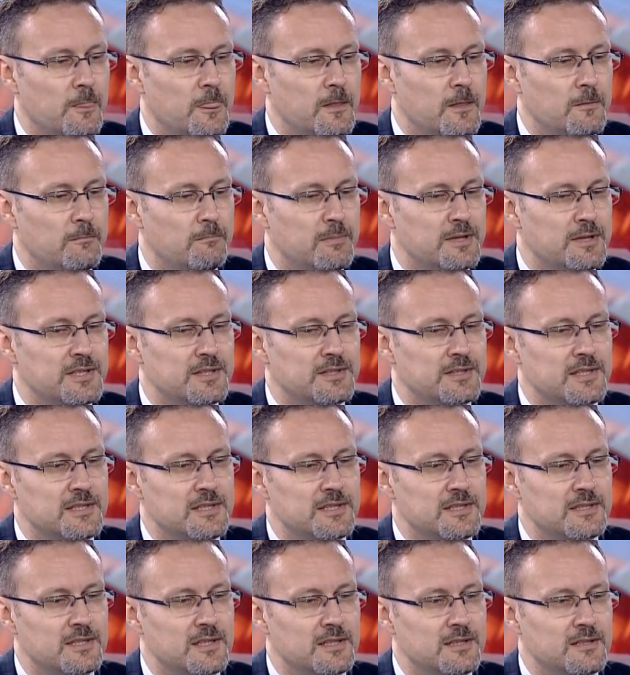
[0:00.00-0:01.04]
baz
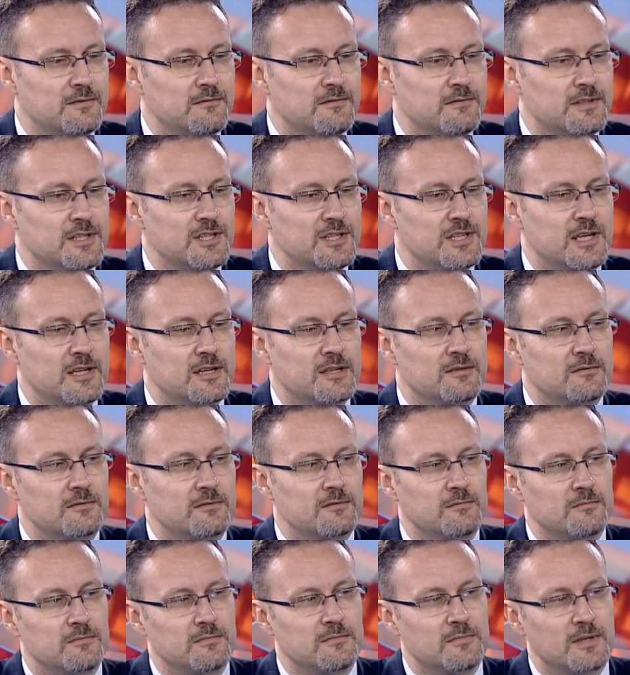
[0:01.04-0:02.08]
etkisinin vereceği
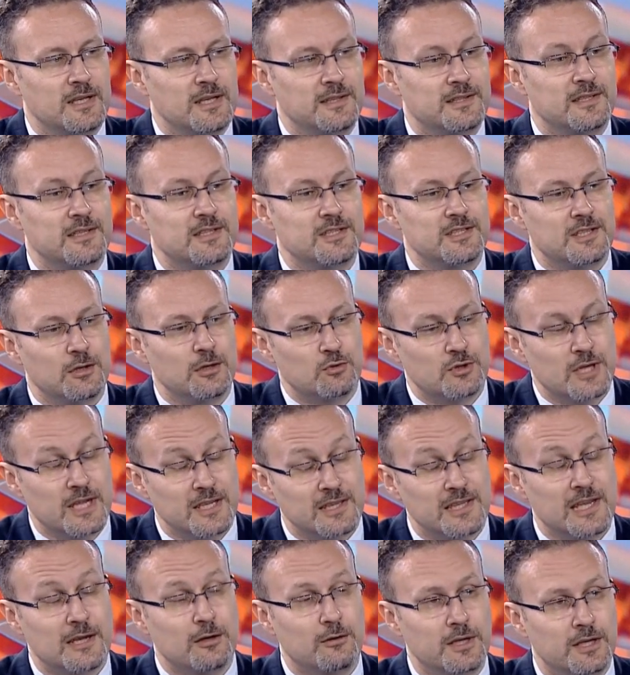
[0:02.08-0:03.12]
etki işte
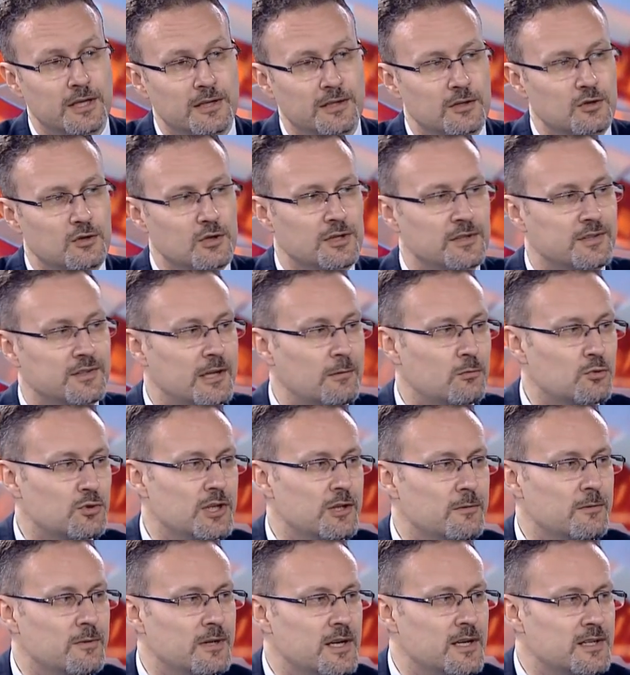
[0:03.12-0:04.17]
özellikle Eylül ayında şu anda Temmuz
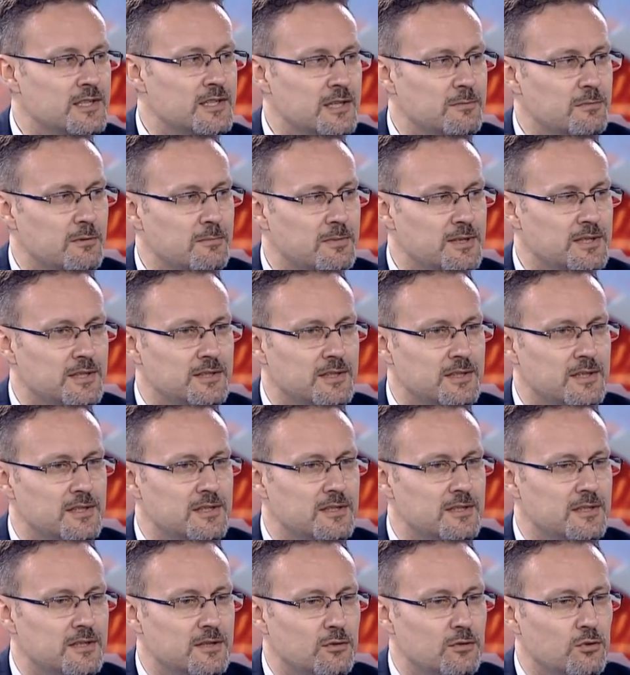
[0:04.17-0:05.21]
ayına bakarsak bir baz
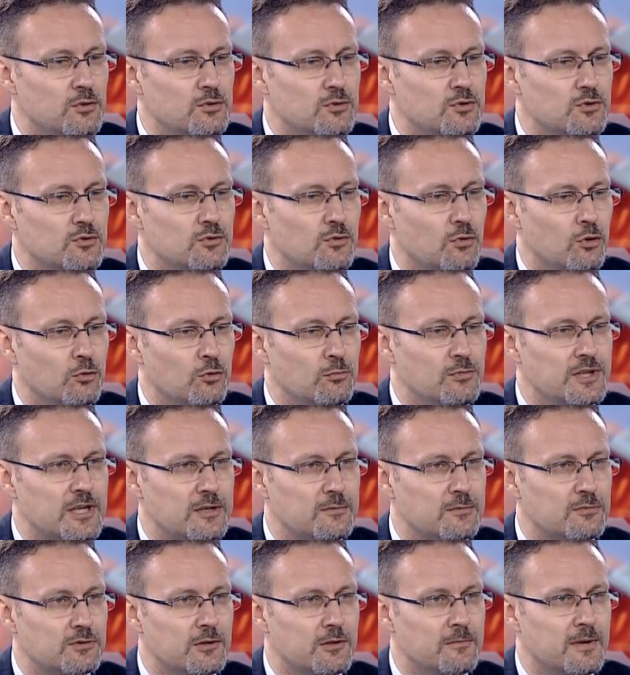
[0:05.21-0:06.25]
etkisi görüntüsü
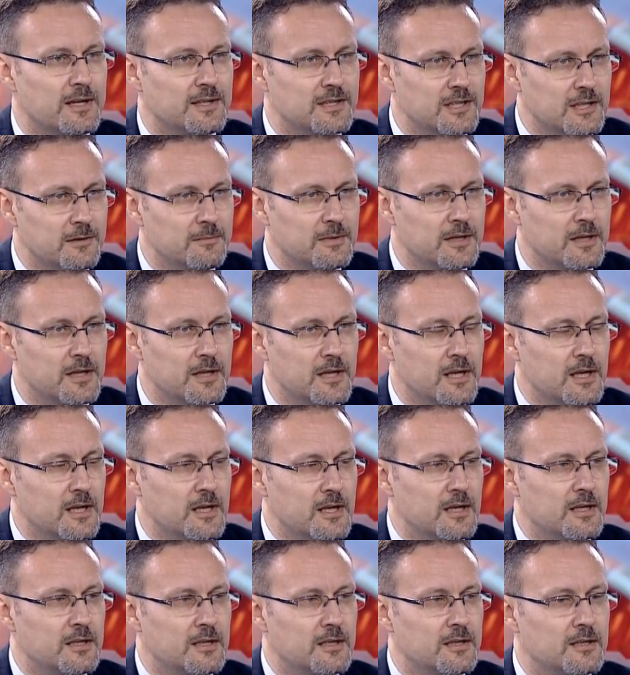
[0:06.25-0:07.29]
olmayacak burada belki ama
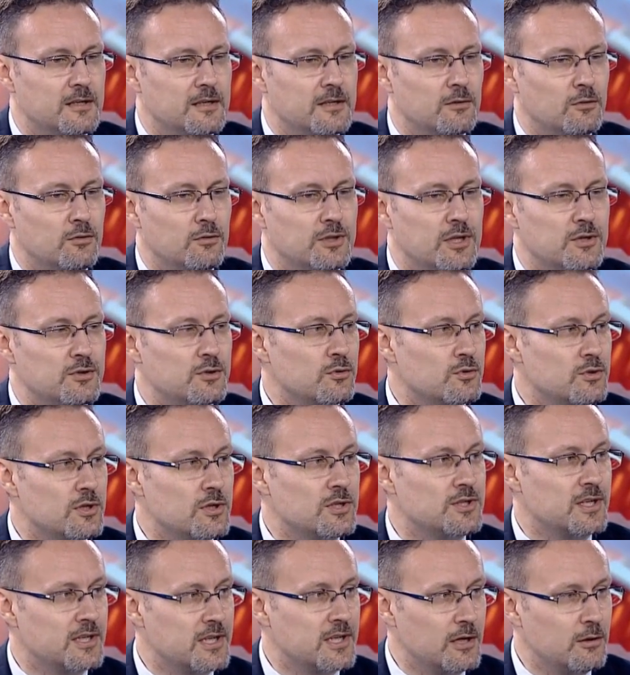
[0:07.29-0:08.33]
ee, ondan sonraki
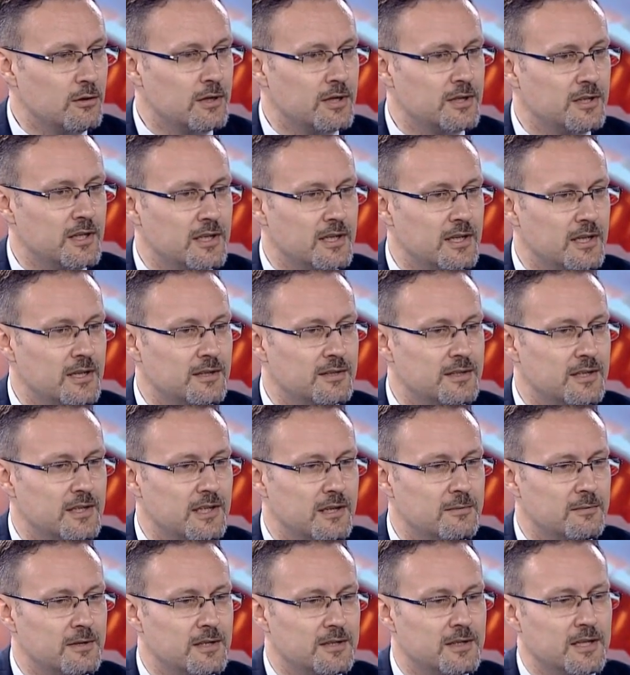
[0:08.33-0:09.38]
süreçteki Eylül ayındaki
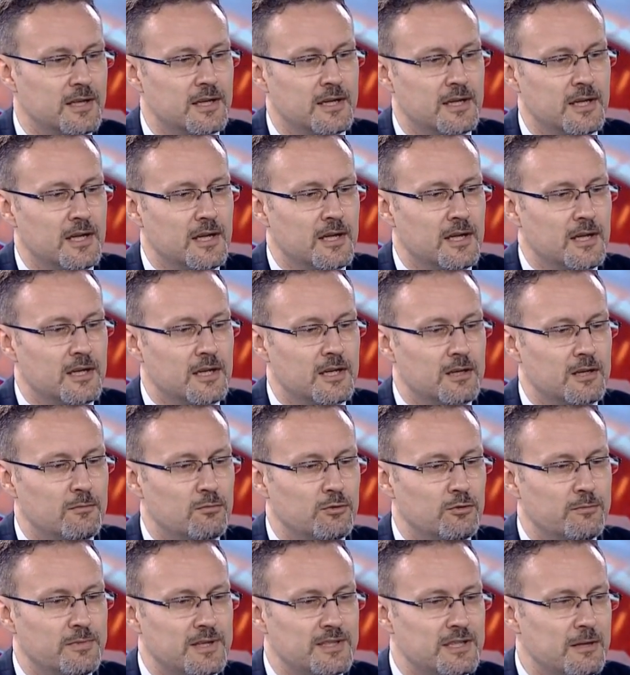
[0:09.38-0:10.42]
etkiyle birlikte e,
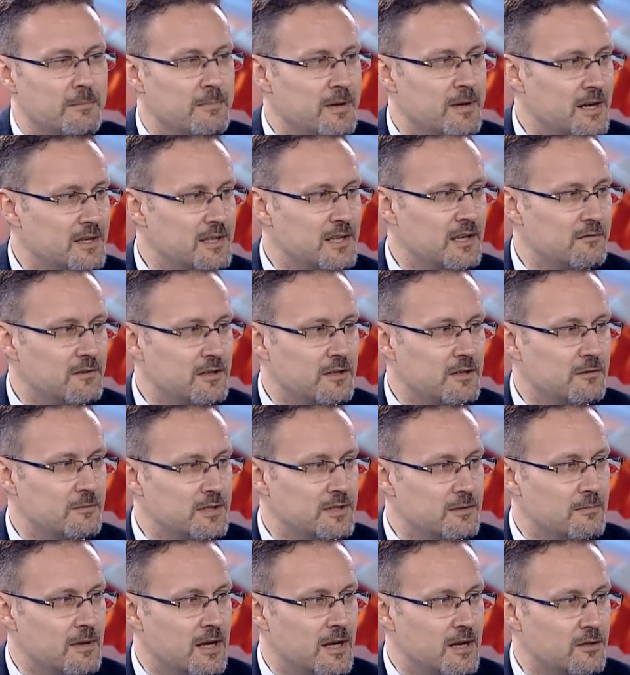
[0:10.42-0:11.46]
bunun biraz da bertaraf
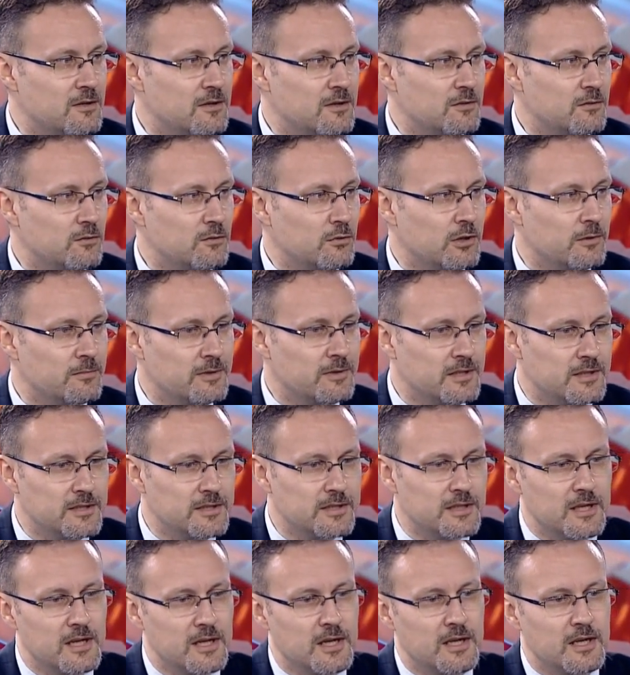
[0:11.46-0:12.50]
edilmesi belki olabilir.